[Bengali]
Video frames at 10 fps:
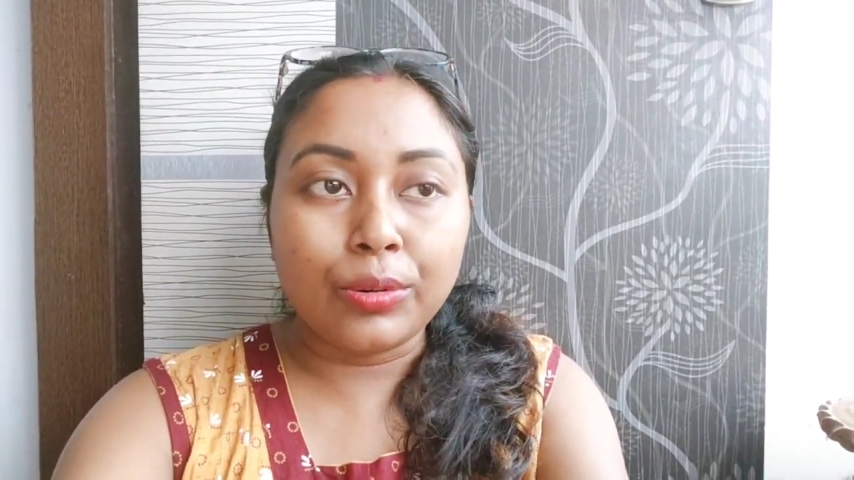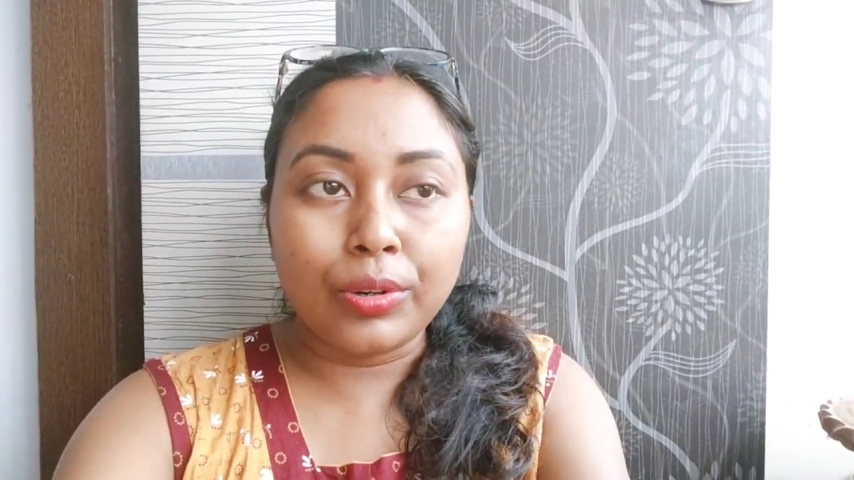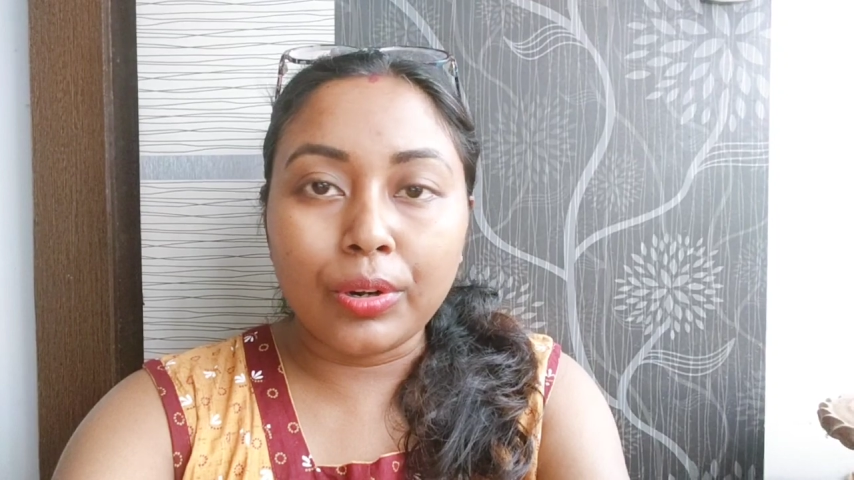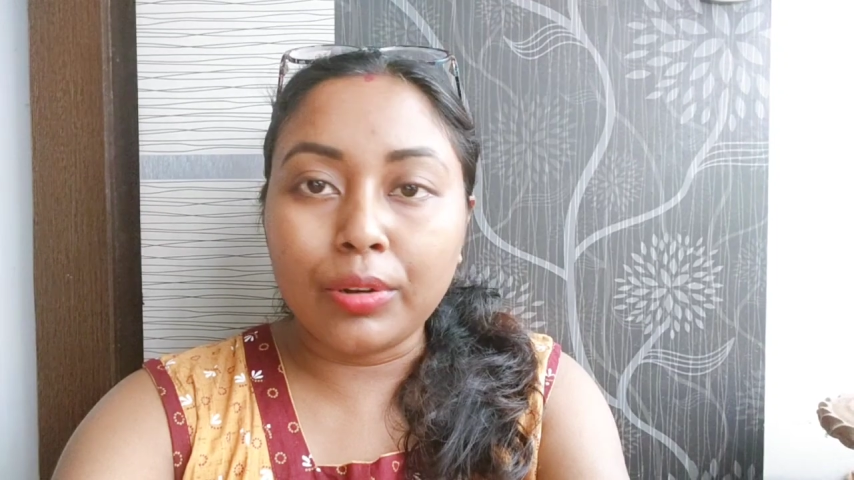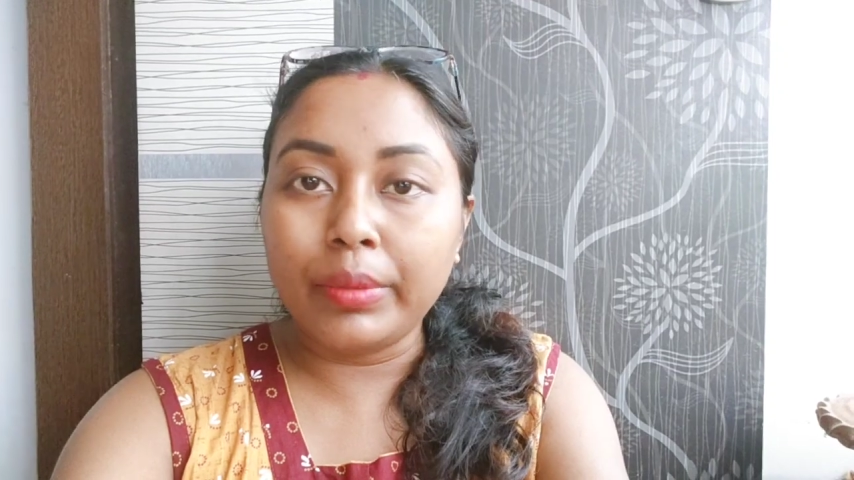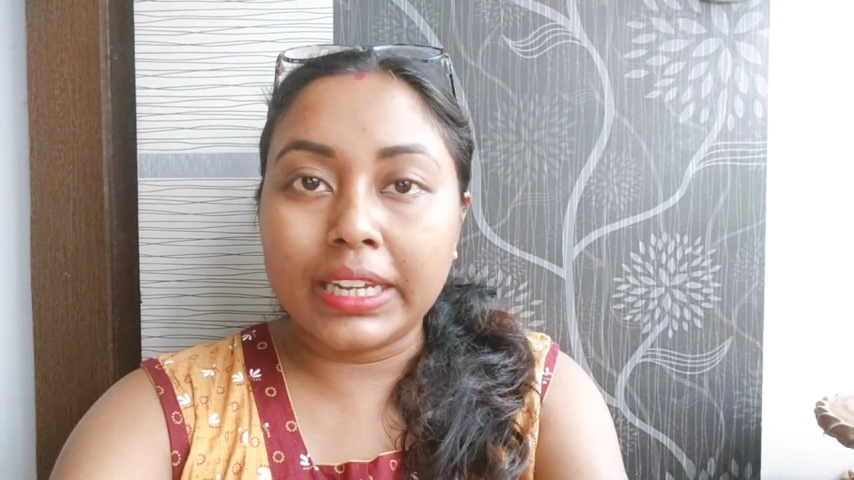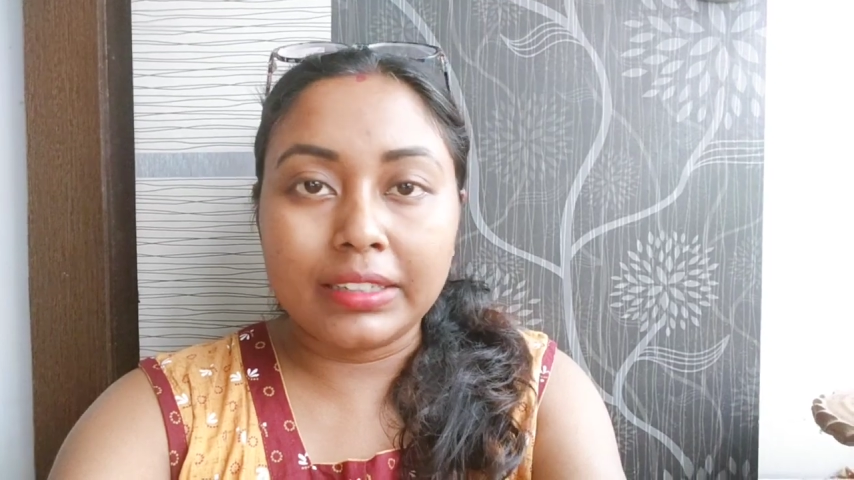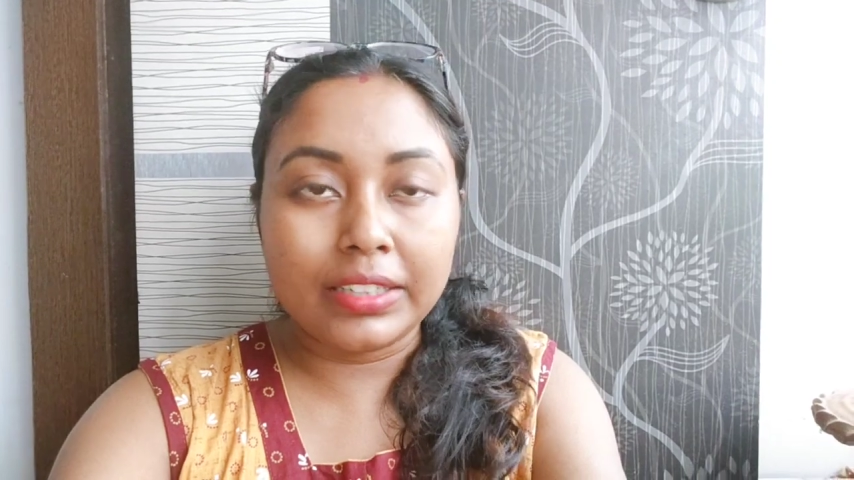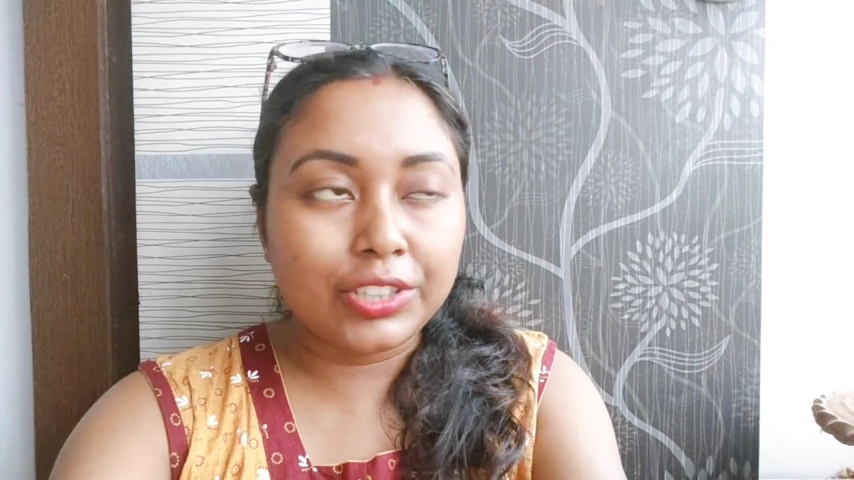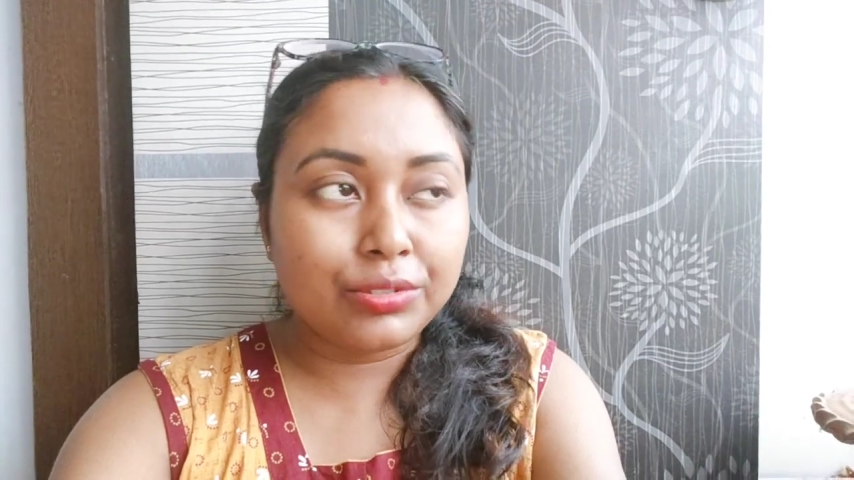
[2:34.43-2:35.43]
কোনো রকমে
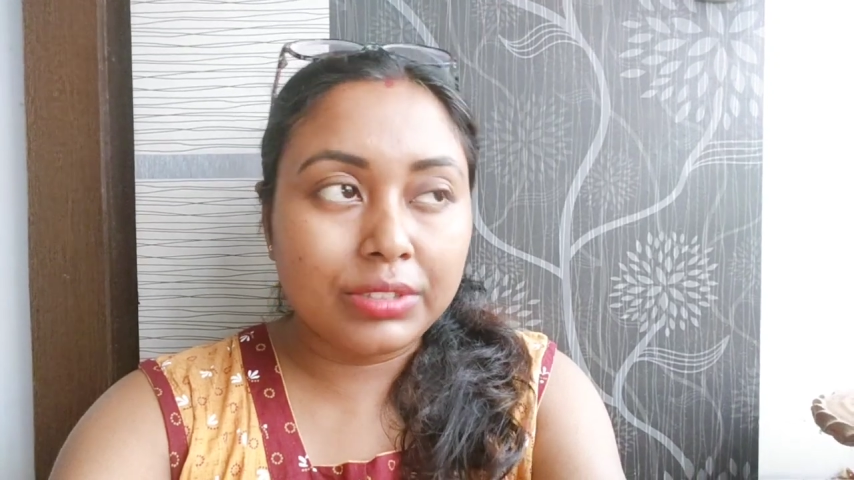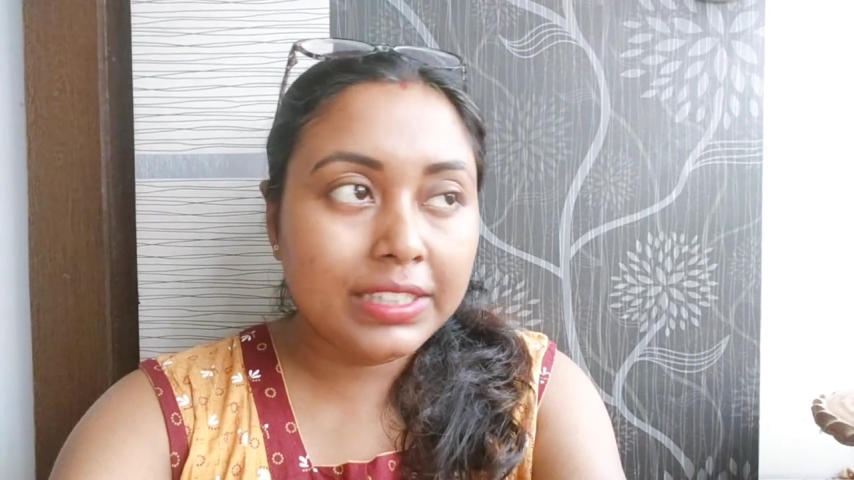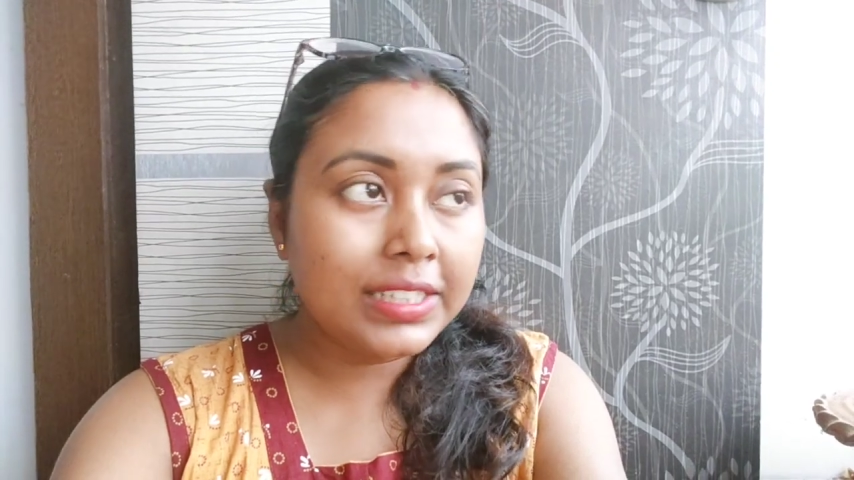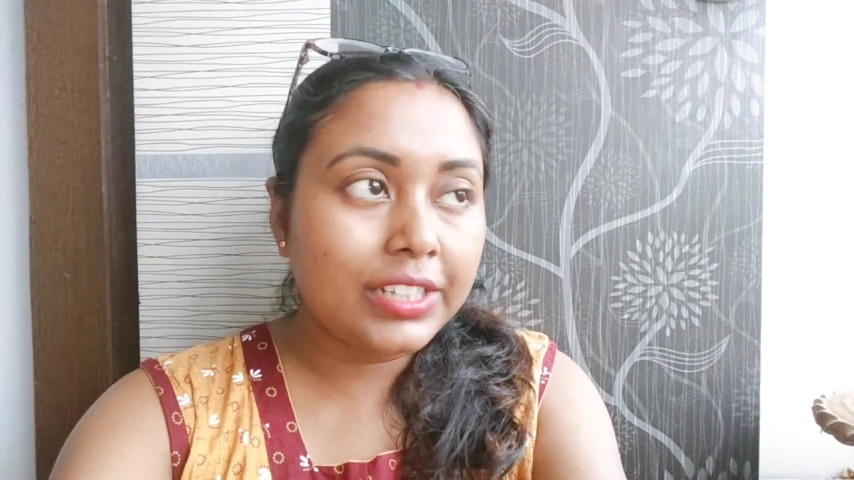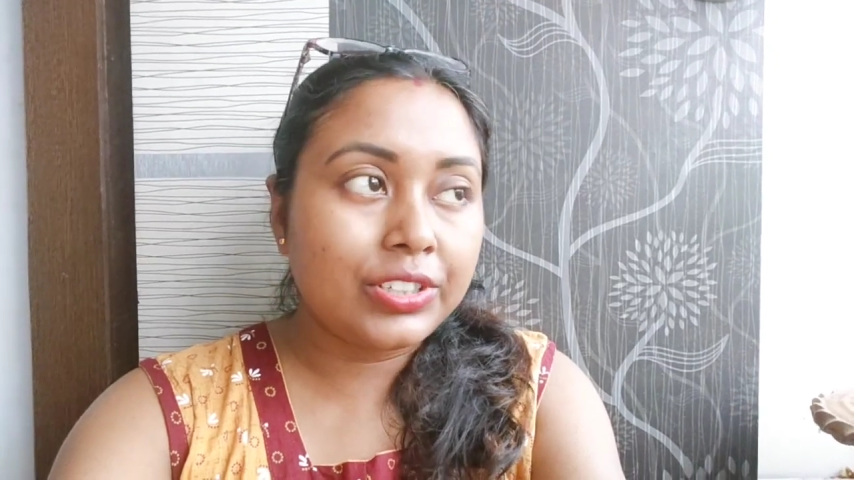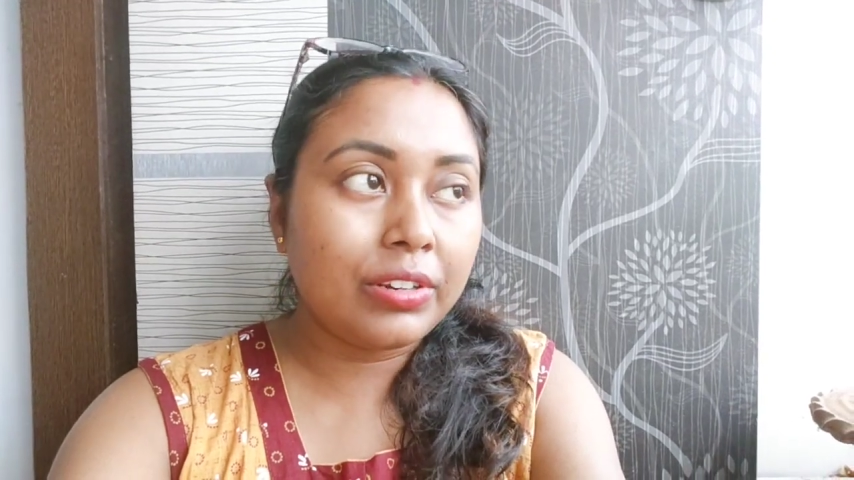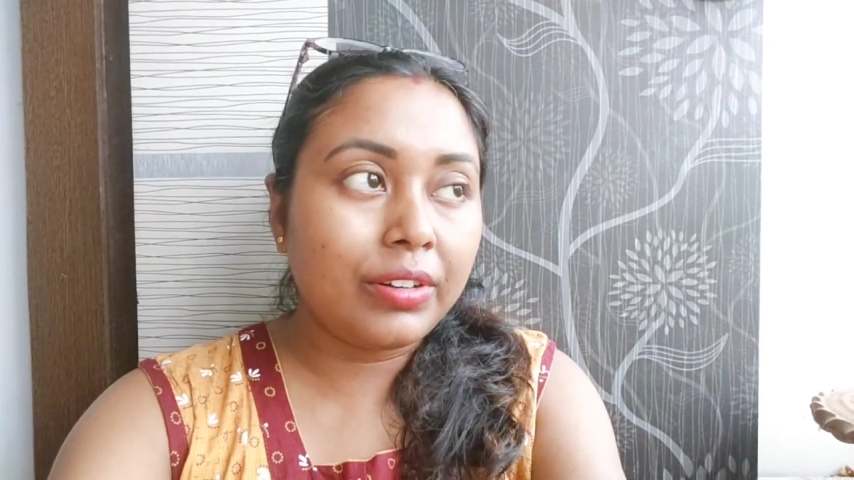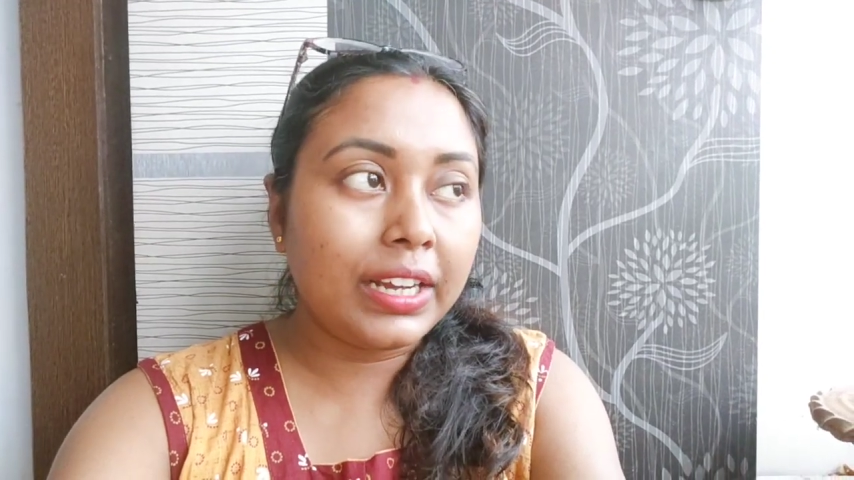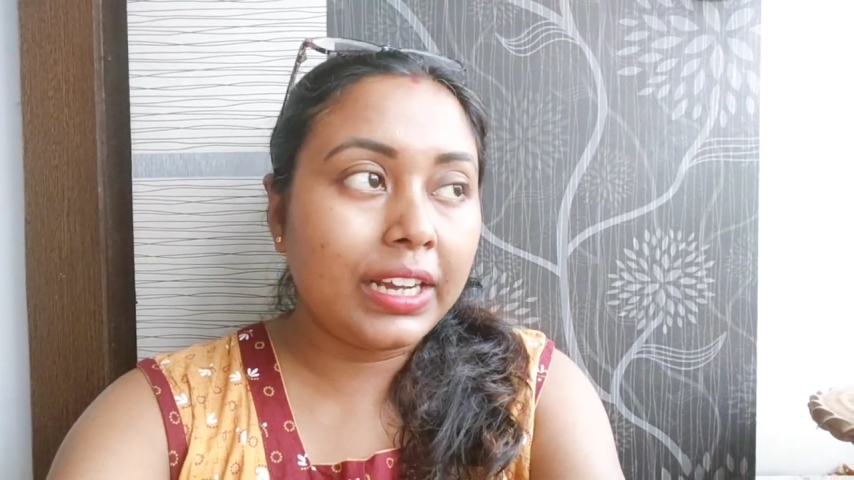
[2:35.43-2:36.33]
খেতে কিছুতেই চাইছিল